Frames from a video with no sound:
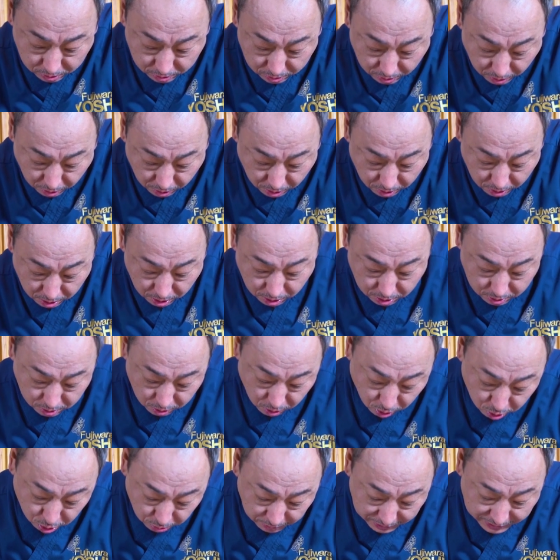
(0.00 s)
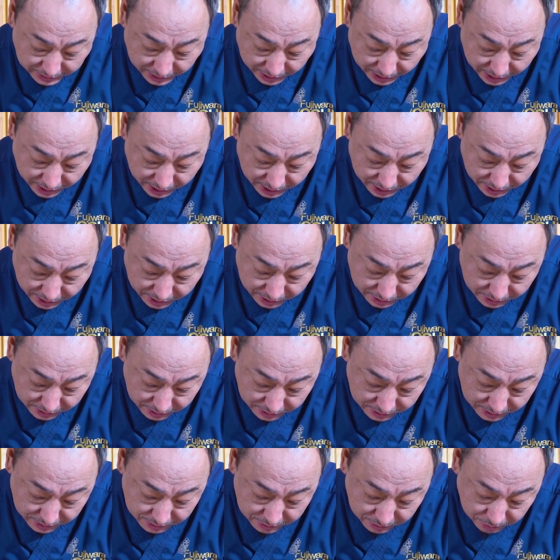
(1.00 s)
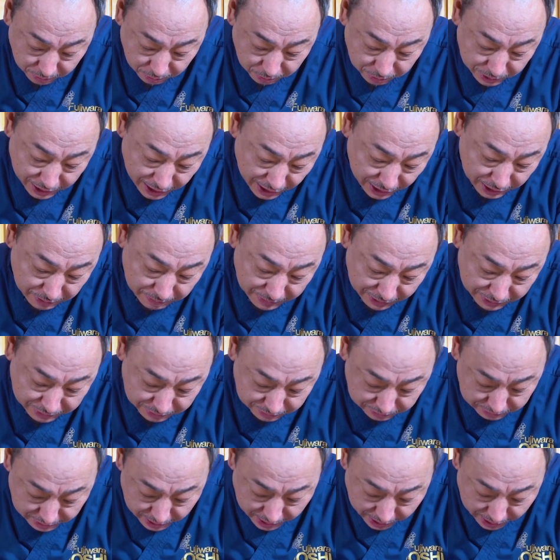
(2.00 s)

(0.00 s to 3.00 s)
срезать реберные кости. Очень